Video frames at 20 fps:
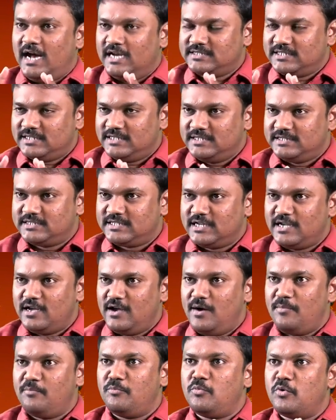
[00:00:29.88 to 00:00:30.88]
అసలు
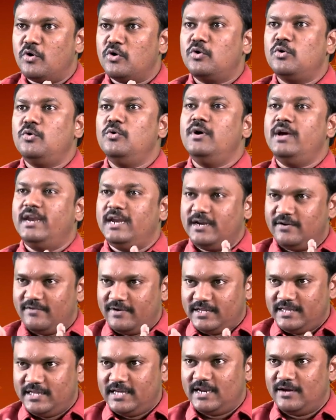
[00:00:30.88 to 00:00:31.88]
నిజంగా మొక్కు
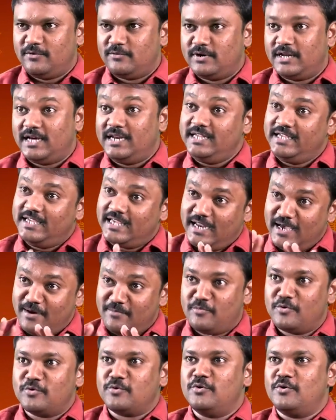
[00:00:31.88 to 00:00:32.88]
అనేటువంటిది ఎలా ఉండాలి ఎలా
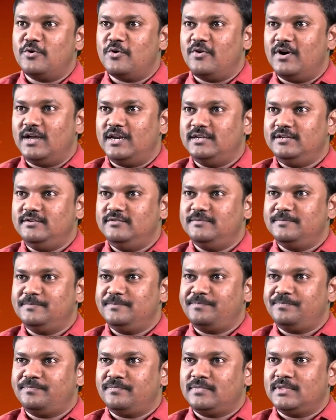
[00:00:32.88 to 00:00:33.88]
మొక్కుకోవాలి
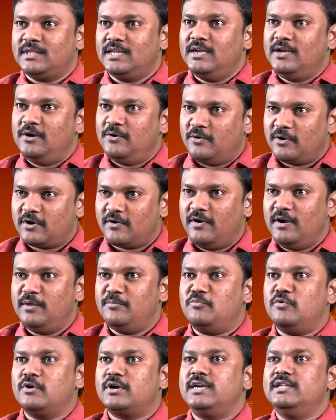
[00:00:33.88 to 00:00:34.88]
ఒకవేళ
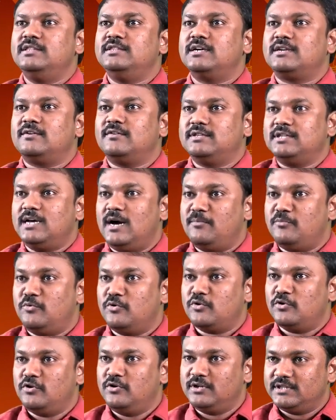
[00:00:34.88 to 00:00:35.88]
మొక్కిన తర్వాత ఆ
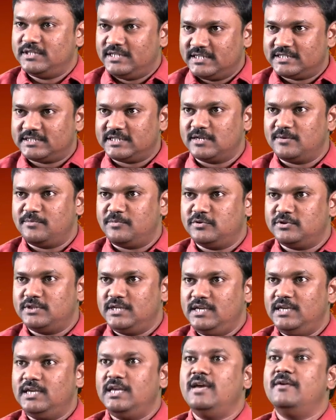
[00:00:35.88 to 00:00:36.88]
మొక్కులను
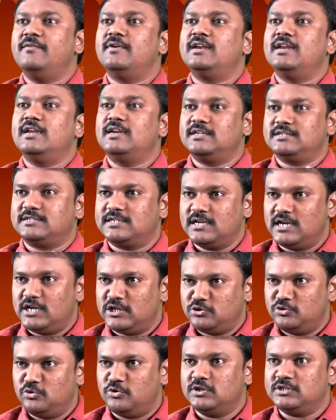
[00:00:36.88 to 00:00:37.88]
తీర్చకపోతే ఏమైనా నిజంగా
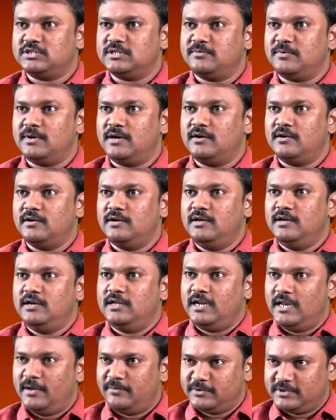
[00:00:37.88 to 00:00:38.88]
దోషమా
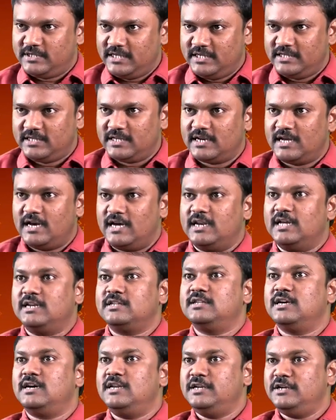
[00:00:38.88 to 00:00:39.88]
లేకపోతే ఏదైనా
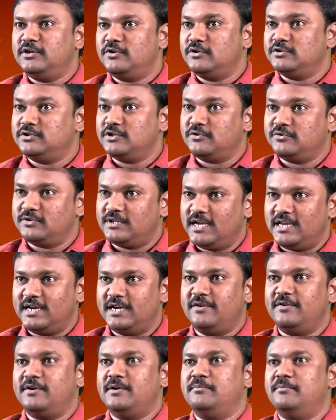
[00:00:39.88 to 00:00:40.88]
అనర్థాలు ఇంట్లో జరుగుతాయి
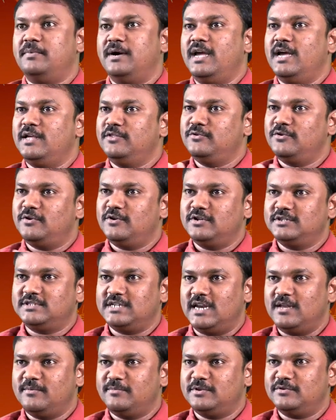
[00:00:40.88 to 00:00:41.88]
అనేటువంటి భయాందోళనలో
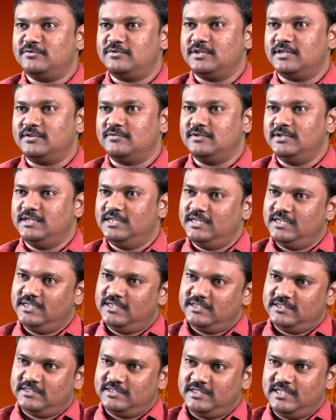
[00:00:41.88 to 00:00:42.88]
చాలామంది ఉంటారు
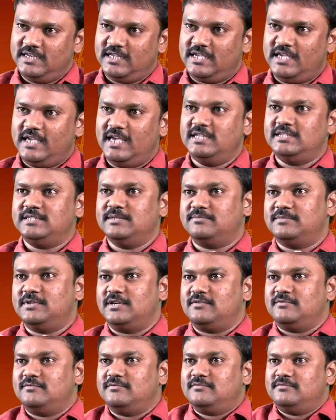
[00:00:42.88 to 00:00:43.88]
దీనికి ఏం
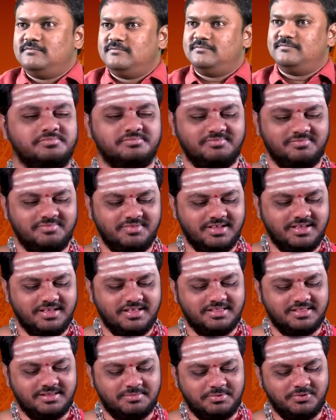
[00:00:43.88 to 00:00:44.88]
చెప్తారు
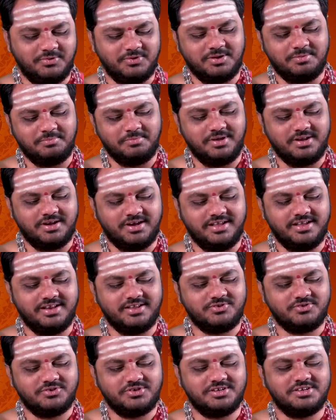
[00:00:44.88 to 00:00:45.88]
తప్పకుండా మీరు అడిగిన
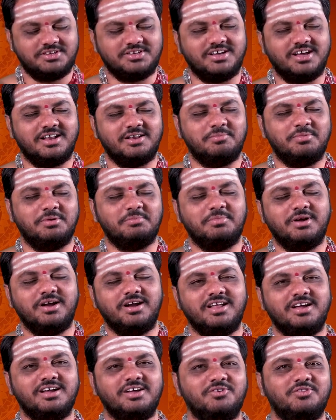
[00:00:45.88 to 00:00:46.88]
క్వశ్చన్ చాలా
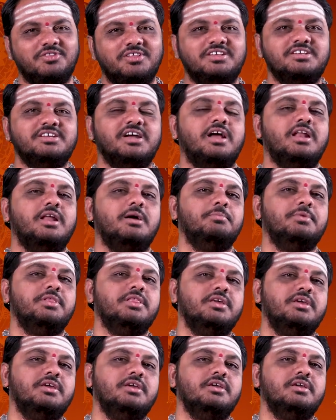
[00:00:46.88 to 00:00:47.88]
బ్రహ్మాండంగా ఉంది
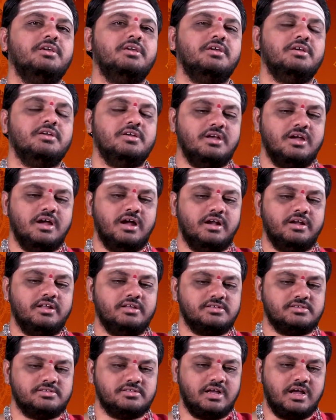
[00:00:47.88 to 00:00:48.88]
చాలామందికి అంటే
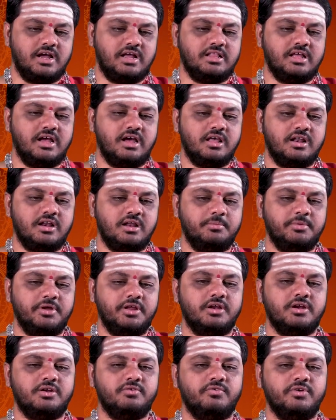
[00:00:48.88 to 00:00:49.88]

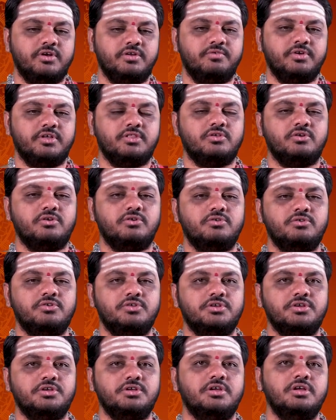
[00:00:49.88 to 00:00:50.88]
సాధారణమైనటువంటి వ్యక్తుల
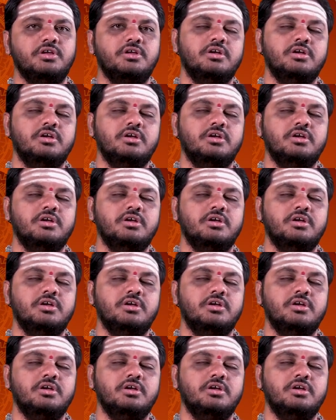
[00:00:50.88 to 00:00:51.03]
నుంచి